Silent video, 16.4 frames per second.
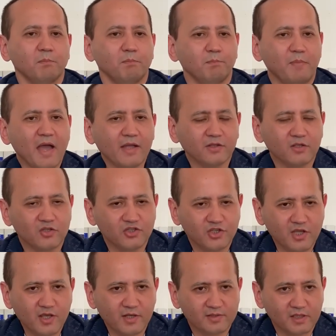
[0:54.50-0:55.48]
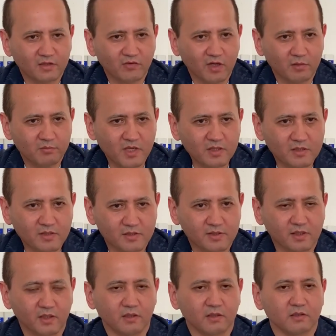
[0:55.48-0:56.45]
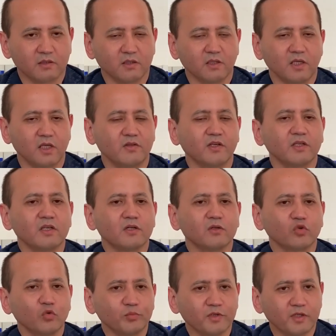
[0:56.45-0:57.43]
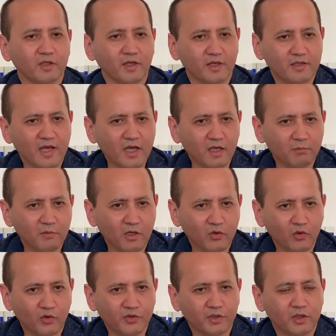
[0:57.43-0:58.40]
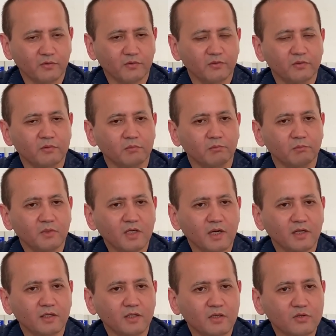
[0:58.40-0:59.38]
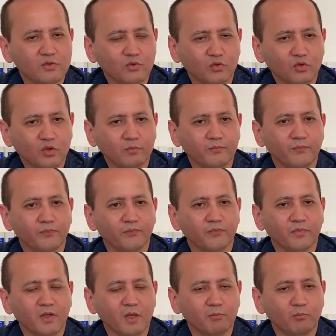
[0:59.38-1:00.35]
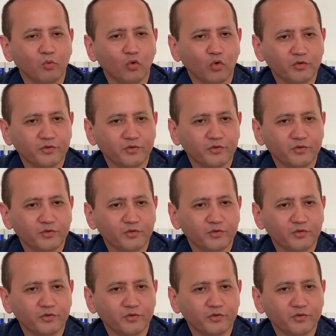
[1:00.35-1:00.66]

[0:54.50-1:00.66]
5 ячеек за 2 месяца. И в таких крупных городах миллионников мы организуем по